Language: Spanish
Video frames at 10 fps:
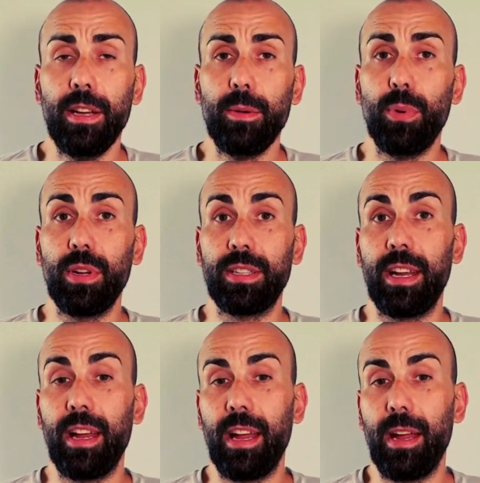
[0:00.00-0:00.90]
pues
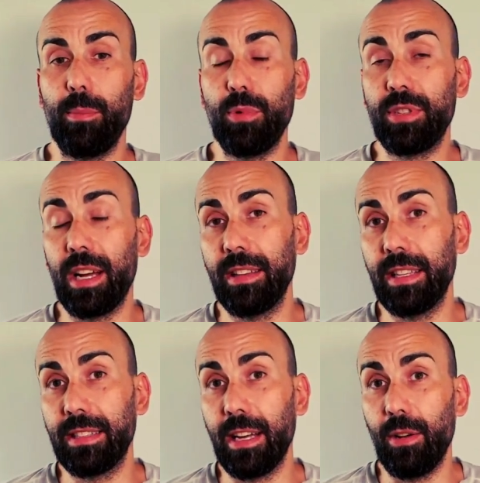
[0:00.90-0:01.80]
eh, mucha gente
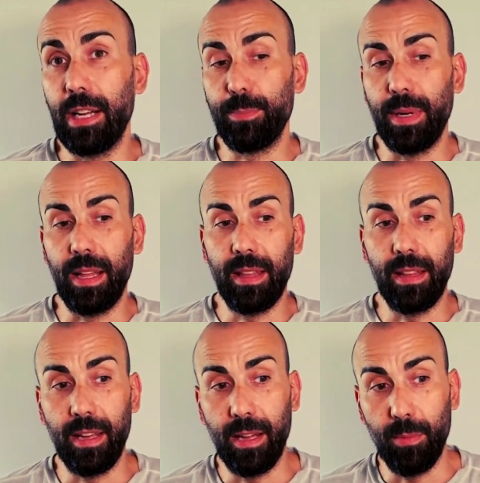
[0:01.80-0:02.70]
está con la esperanza
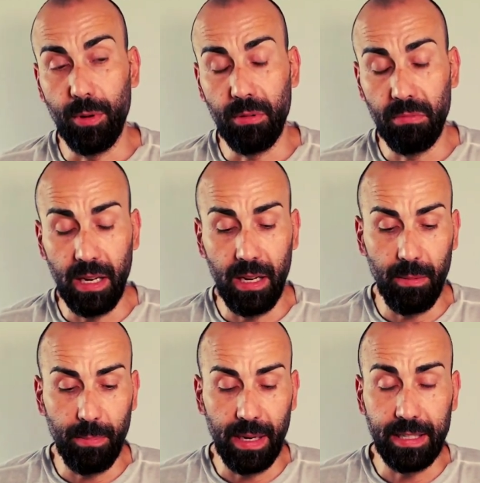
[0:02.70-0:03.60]
de, bueno, el
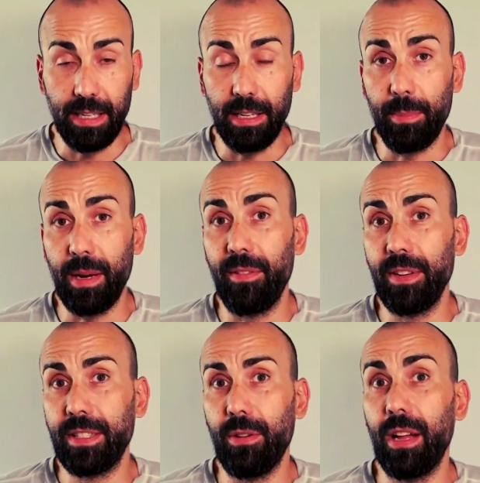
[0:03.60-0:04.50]
Paris Saint Germain ha
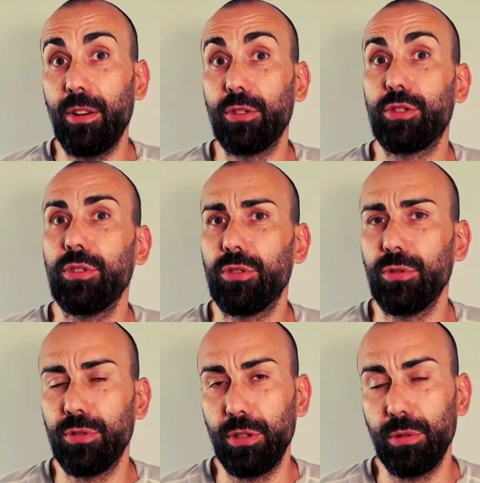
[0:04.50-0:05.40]
fichado a los
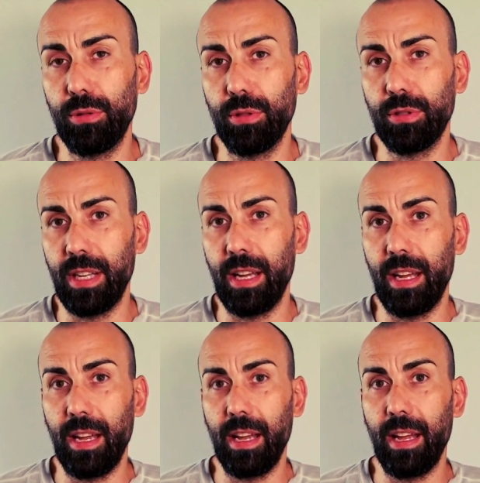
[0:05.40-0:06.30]
sustitutos
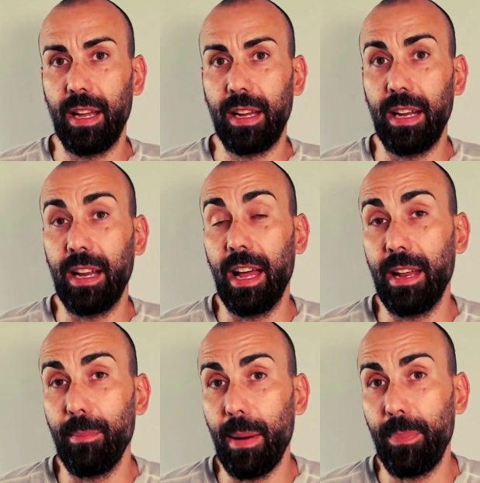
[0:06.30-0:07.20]
de Kylian
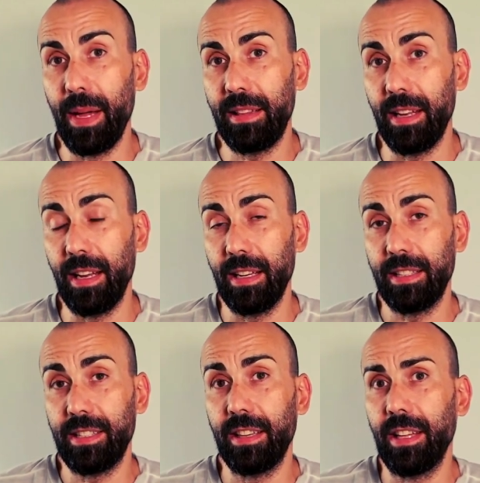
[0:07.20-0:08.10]
Mbappé, tiene
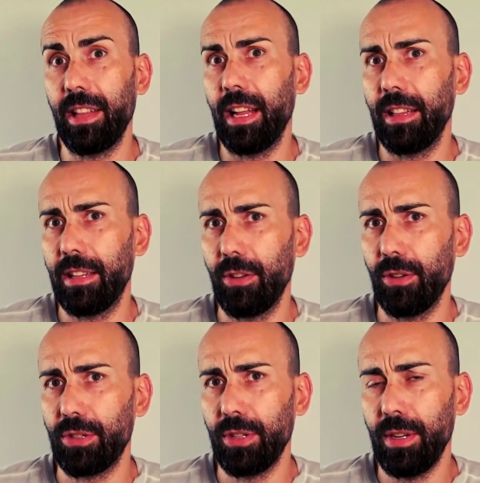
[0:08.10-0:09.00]
siete
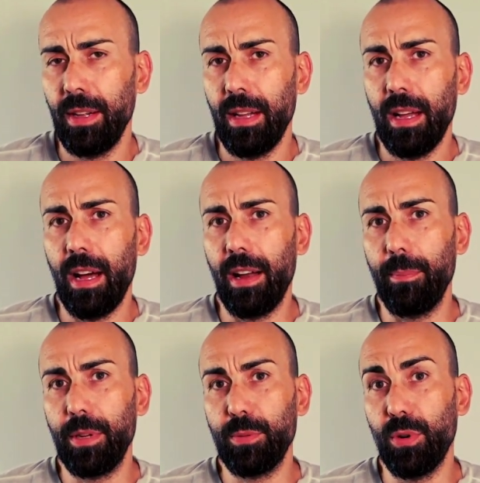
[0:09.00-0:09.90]
delanteros ahora
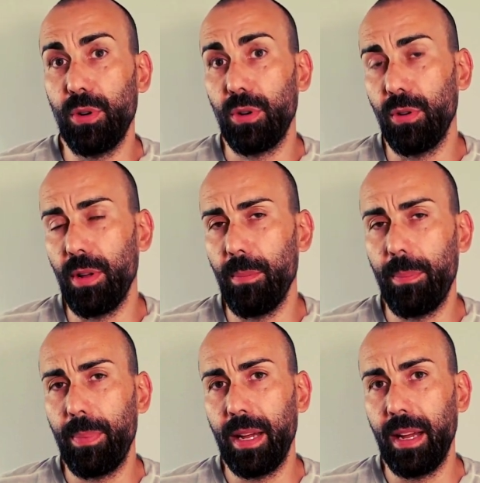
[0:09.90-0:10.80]
mismo con
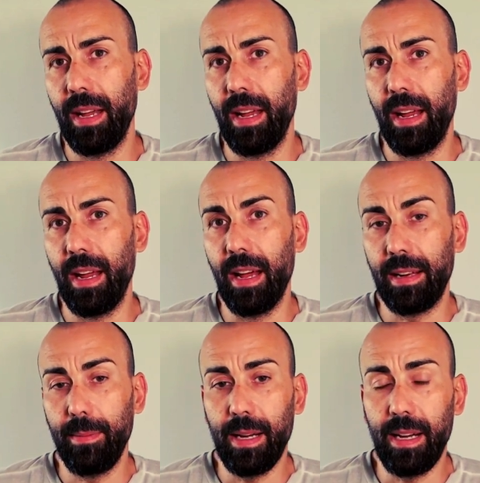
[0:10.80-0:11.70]
Mbappé eh,
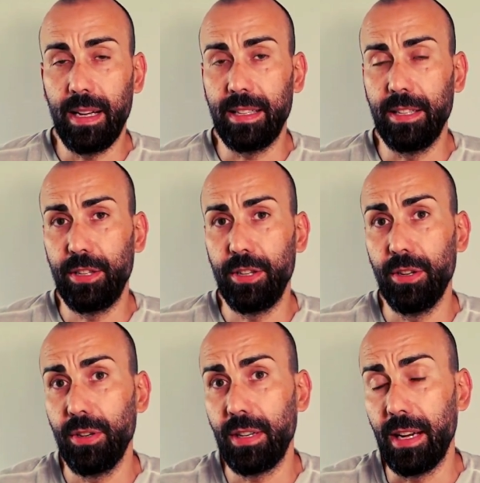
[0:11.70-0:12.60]
arriba,
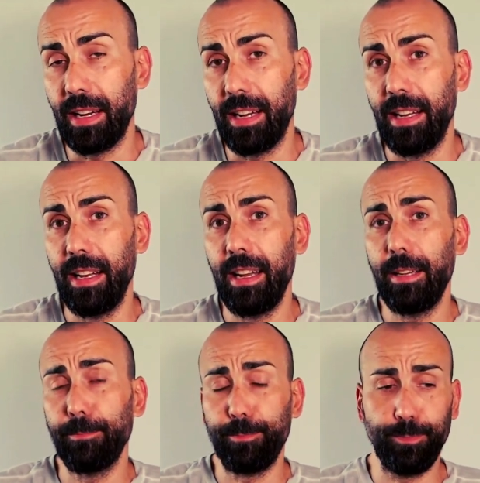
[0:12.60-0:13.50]
Asensio,
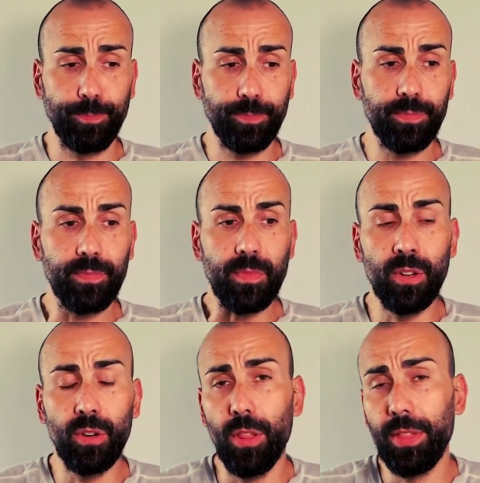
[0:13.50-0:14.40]
Canguilí,
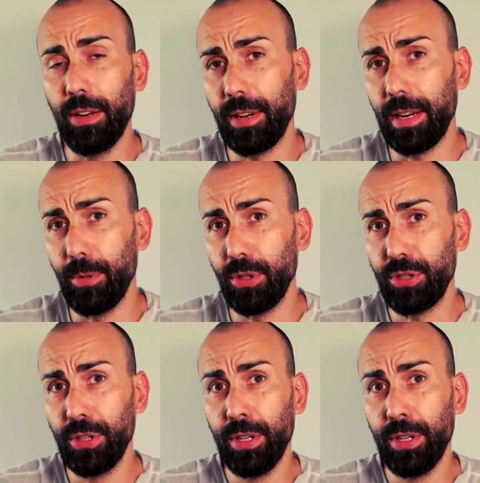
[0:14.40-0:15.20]
Gonzalo Ramos,